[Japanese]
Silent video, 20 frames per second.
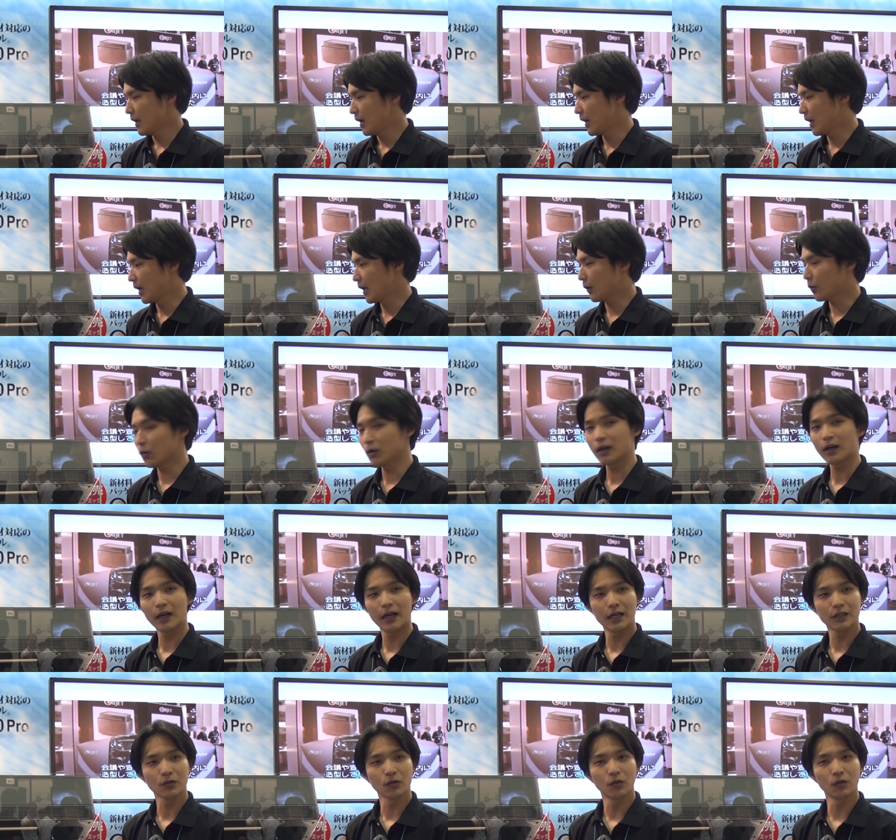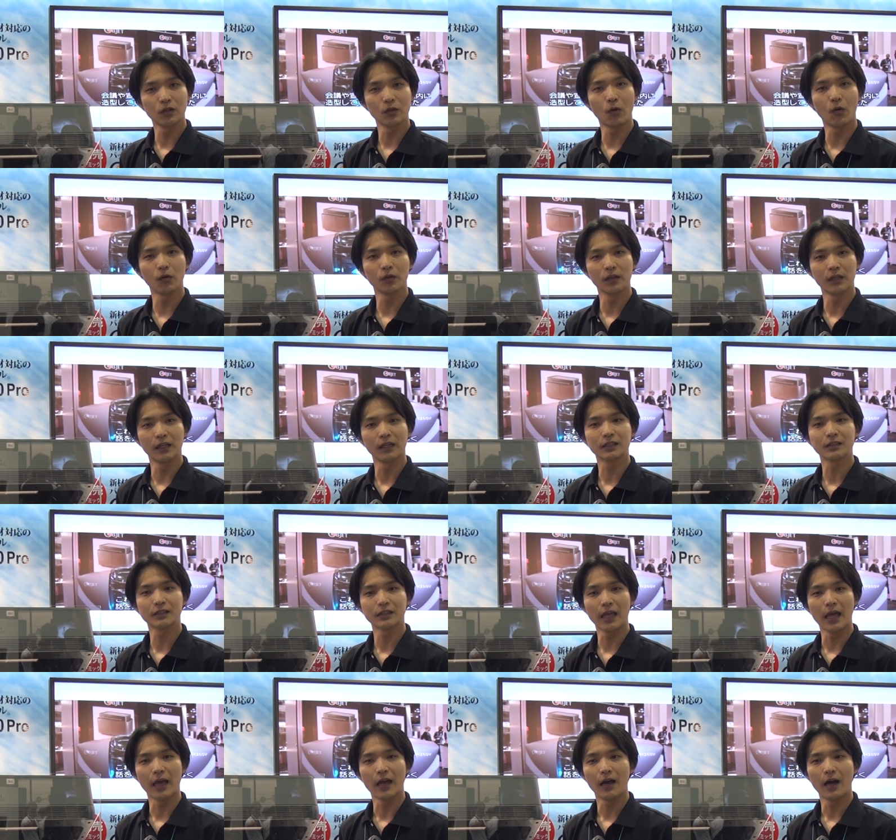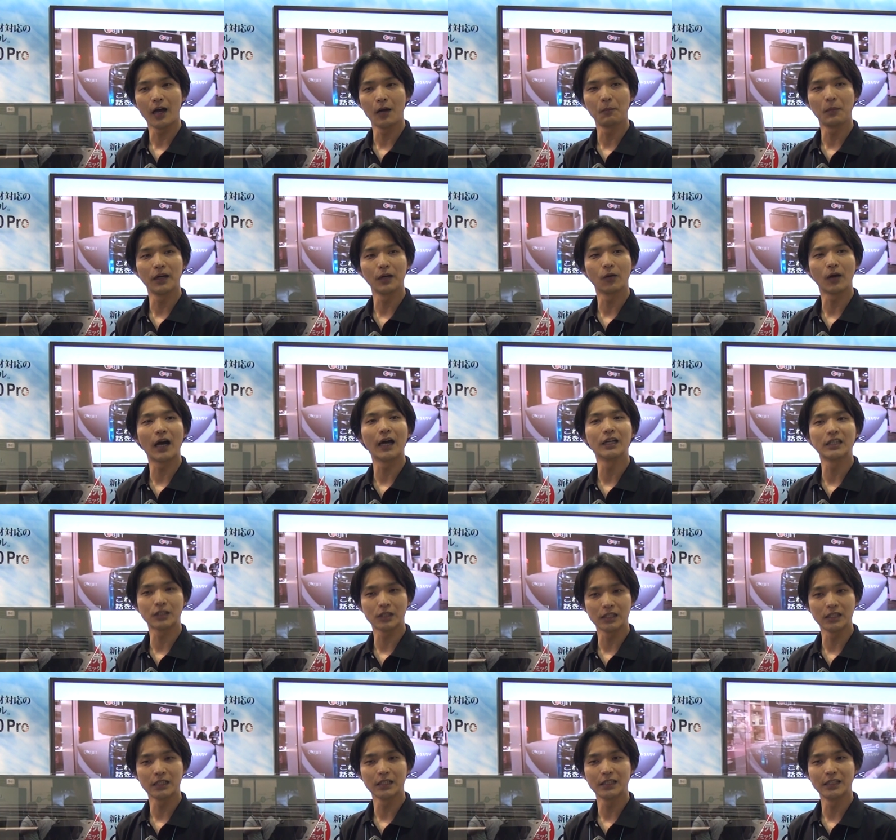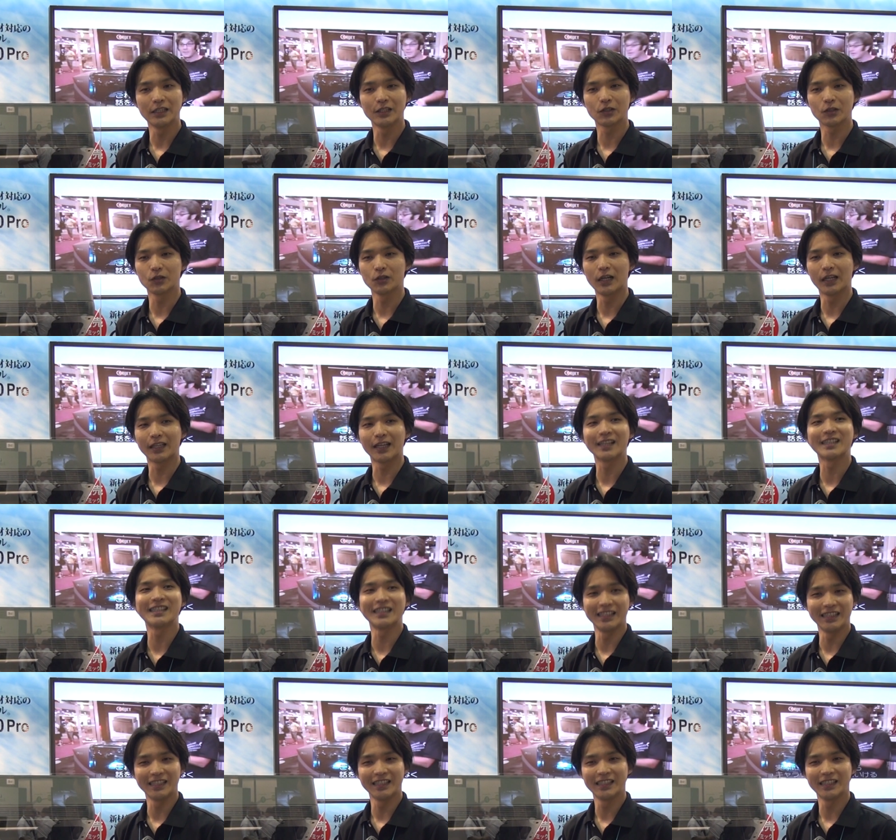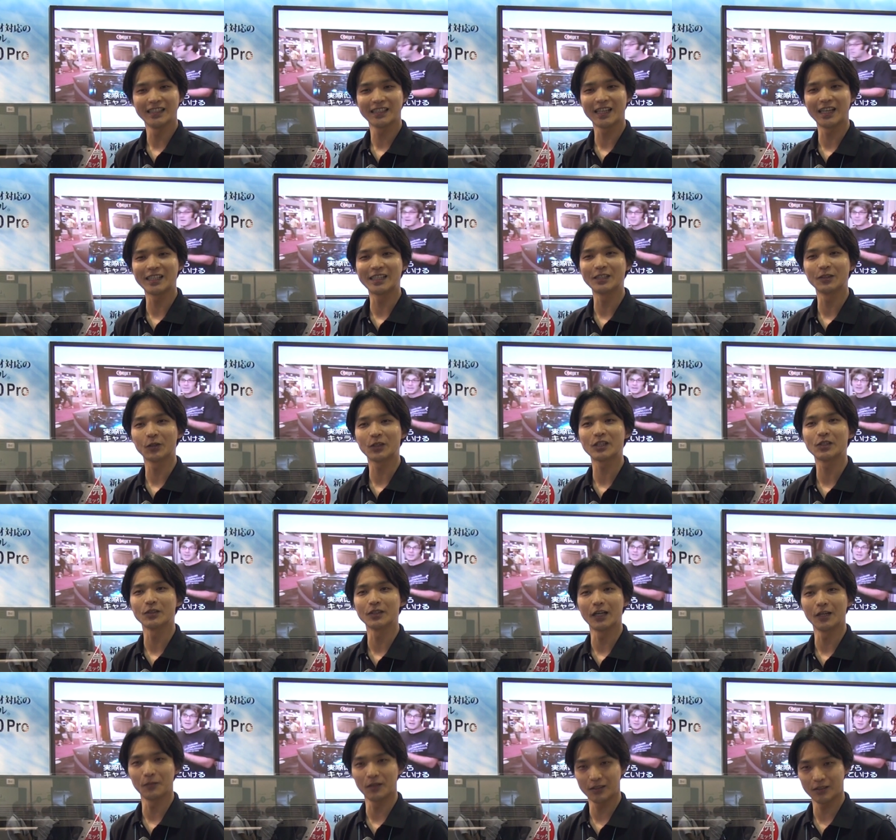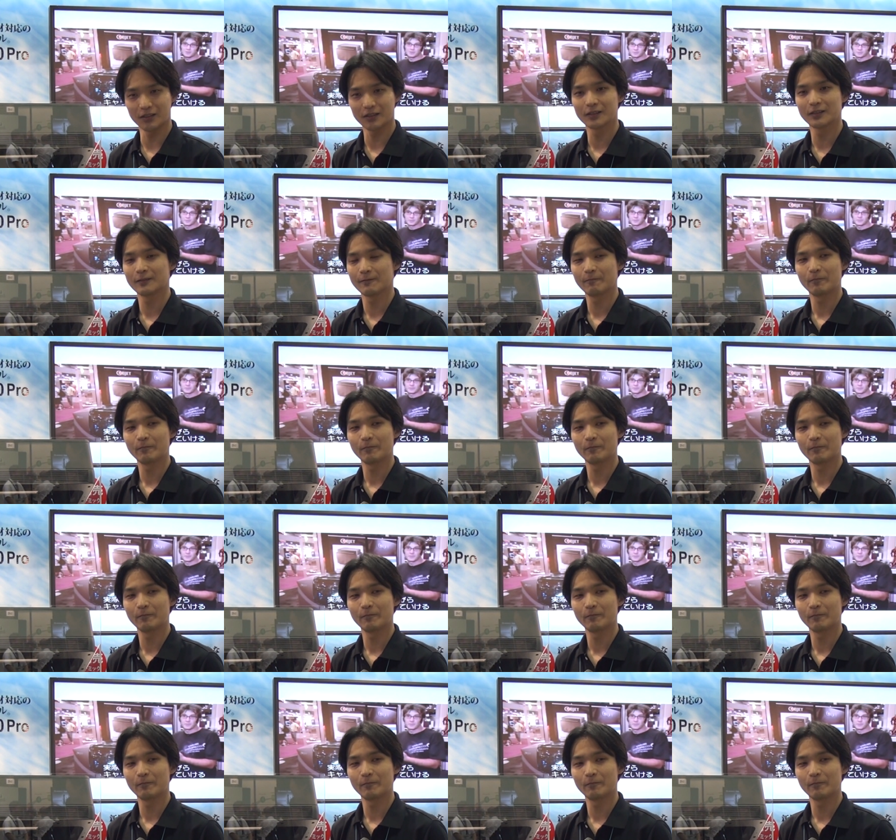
えー、これからその日本でですね販売を開始する新しい最新の機種になります。